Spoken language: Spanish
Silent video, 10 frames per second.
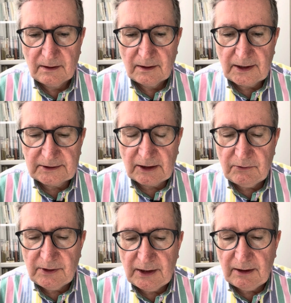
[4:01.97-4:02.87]

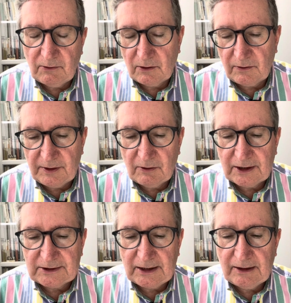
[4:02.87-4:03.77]
Cataluña o el gobierno
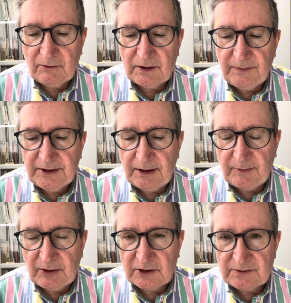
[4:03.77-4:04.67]
catalán no admite a
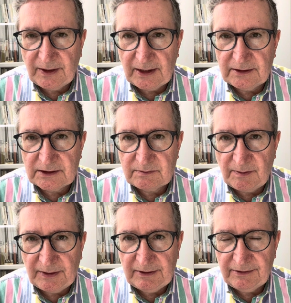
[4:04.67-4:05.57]
menores migrantes. Me
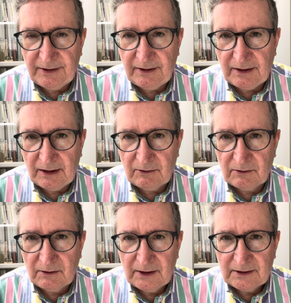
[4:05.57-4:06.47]
parece
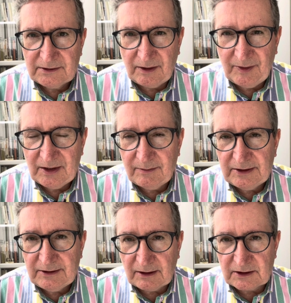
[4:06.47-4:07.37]
algo
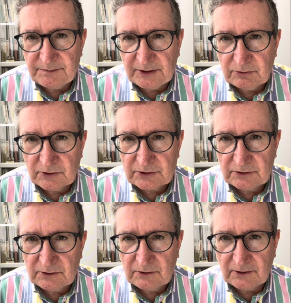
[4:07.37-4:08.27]
tremendamente
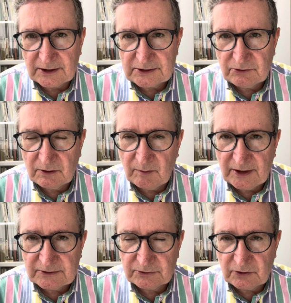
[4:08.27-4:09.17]
irrespetuoso con el resto de
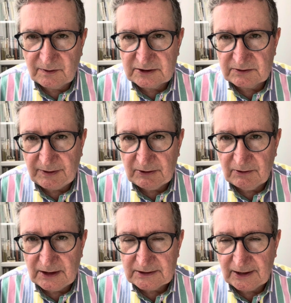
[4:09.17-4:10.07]
comunidades autónomas
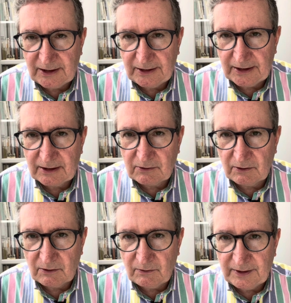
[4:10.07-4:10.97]
españolas y en general con
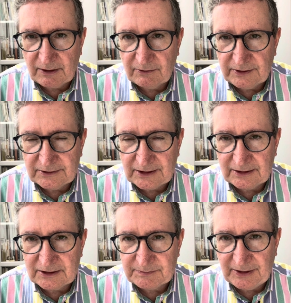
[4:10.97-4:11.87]
el gobierno
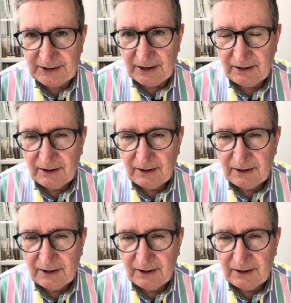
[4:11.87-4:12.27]
central de España